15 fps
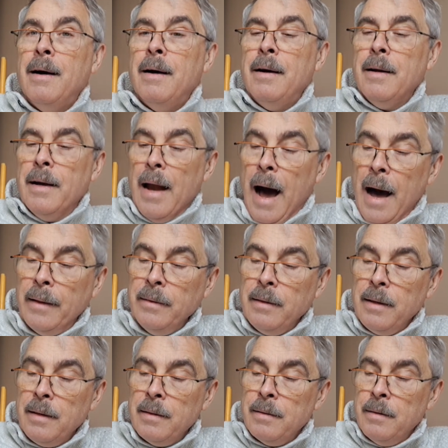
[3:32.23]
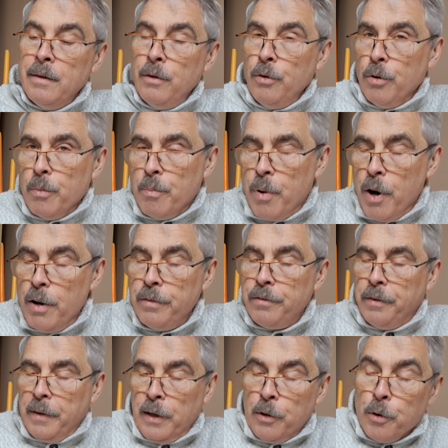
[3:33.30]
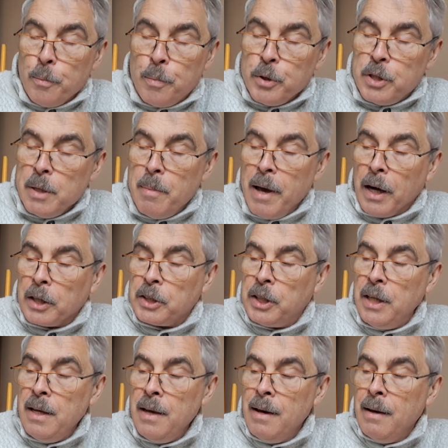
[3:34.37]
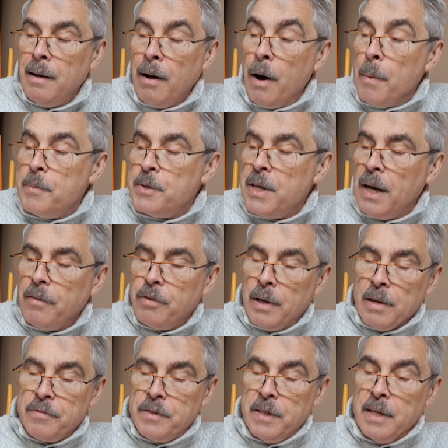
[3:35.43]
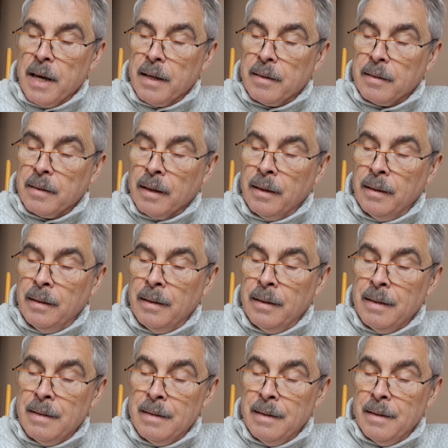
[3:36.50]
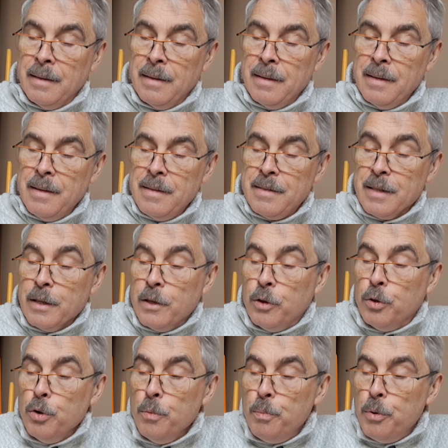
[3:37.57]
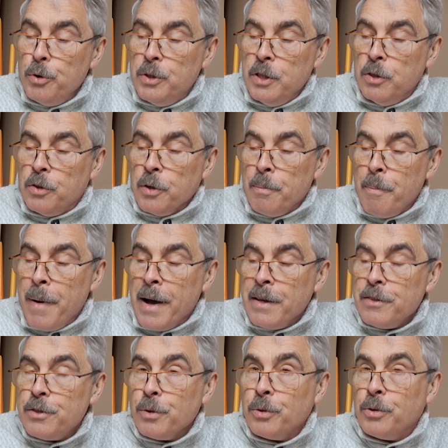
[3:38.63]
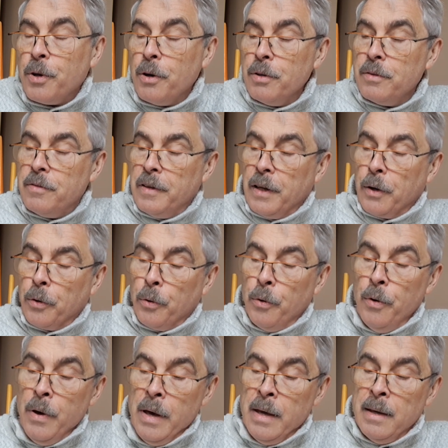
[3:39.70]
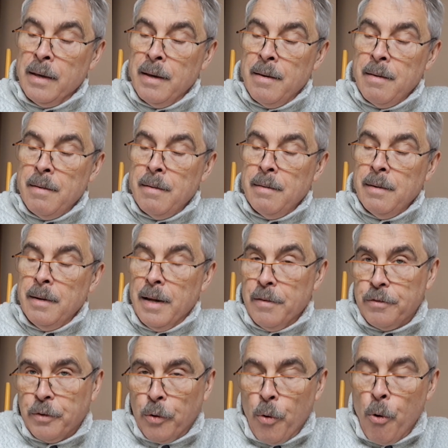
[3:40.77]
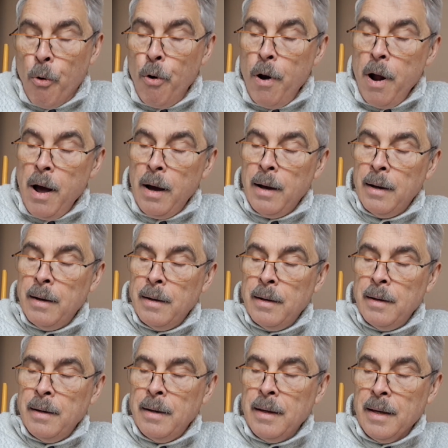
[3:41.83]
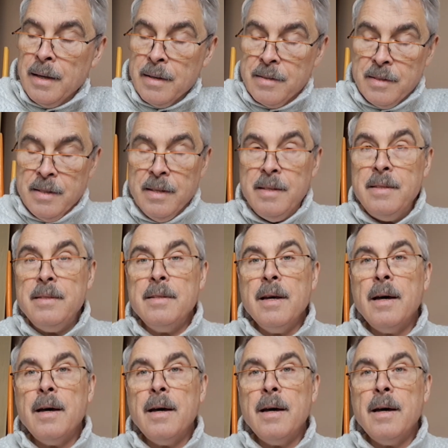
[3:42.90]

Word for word: L'âne, le bœuf et le petit berger observent la fillette. Ses deux petites mains se tendent vers eux, les frôlent, hésitent,